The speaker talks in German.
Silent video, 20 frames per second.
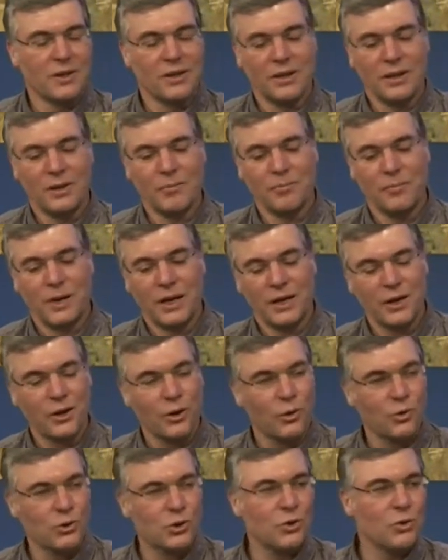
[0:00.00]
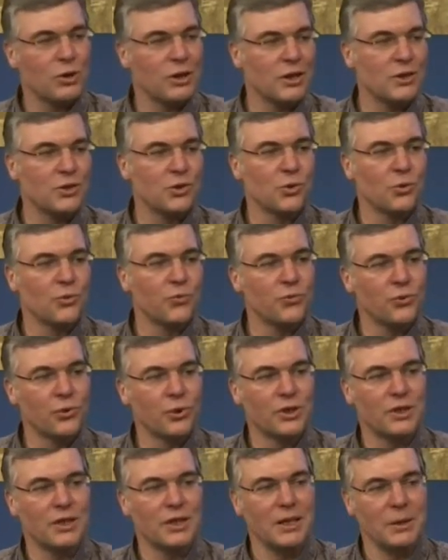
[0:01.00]
Ähm, eine große Koalition
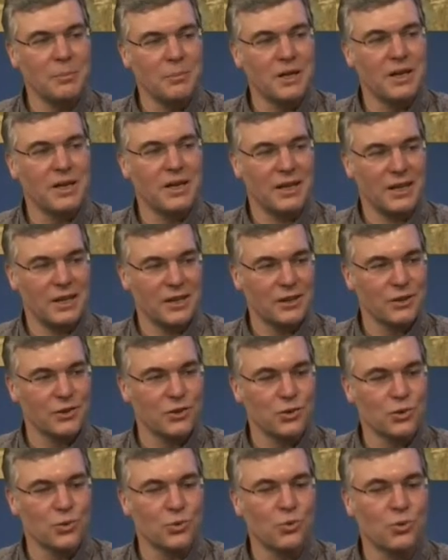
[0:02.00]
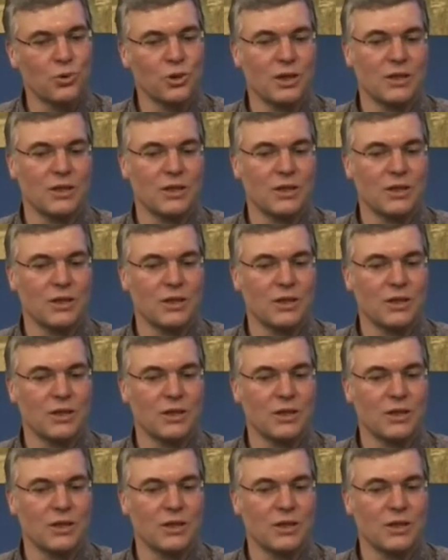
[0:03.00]
führt immer eher dazu,